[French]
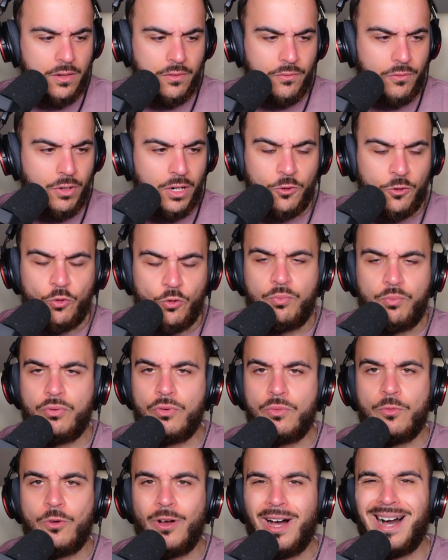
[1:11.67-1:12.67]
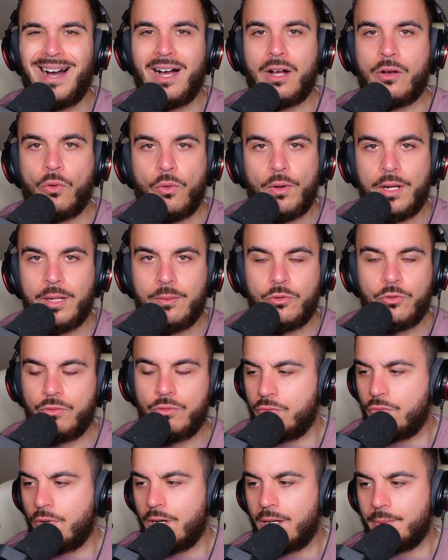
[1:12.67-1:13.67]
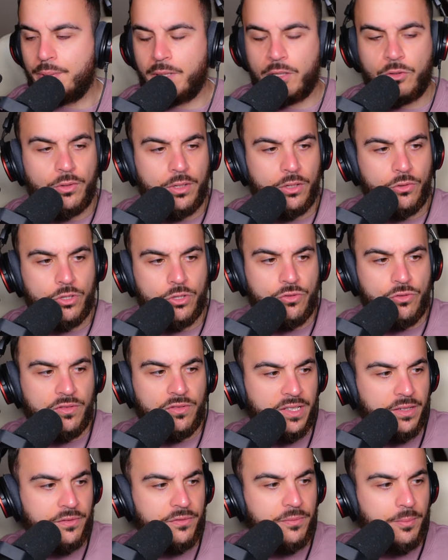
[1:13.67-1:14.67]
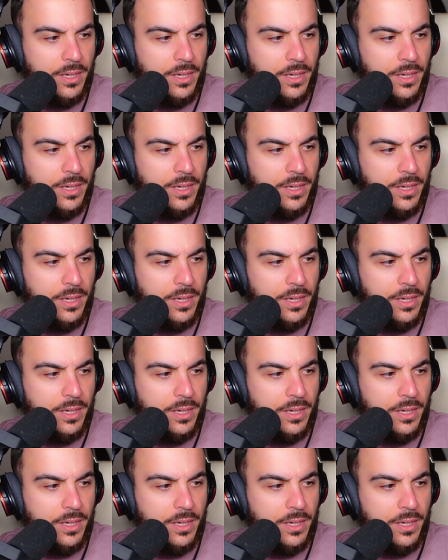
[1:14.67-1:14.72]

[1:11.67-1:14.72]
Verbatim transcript: voilà une plume incroyable de, la part de ROH2F.